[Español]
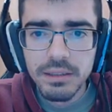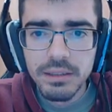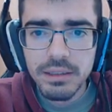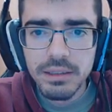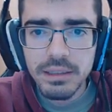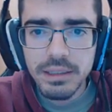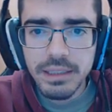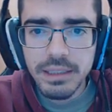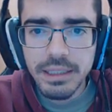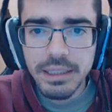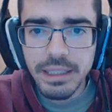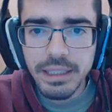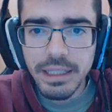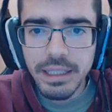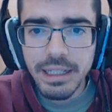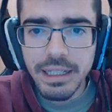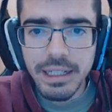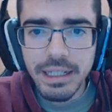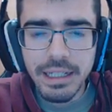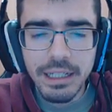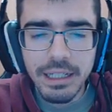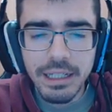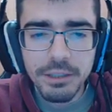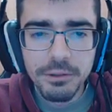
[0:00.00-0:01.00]
Es que hay que
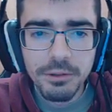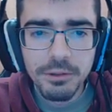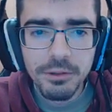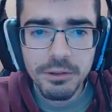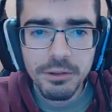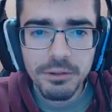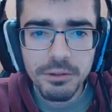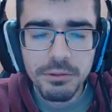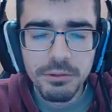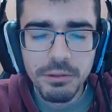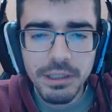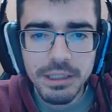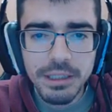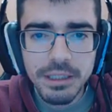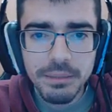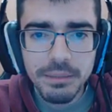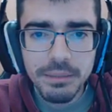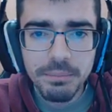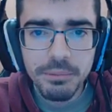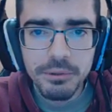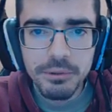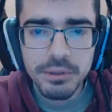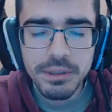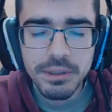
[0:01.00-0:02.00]
cargárnoslo lo antes
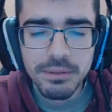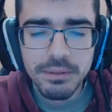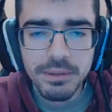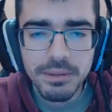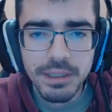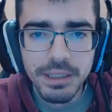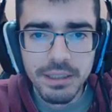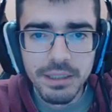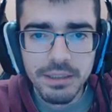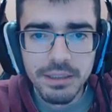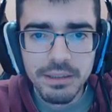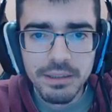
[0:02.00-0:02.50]
posible, ¿eh?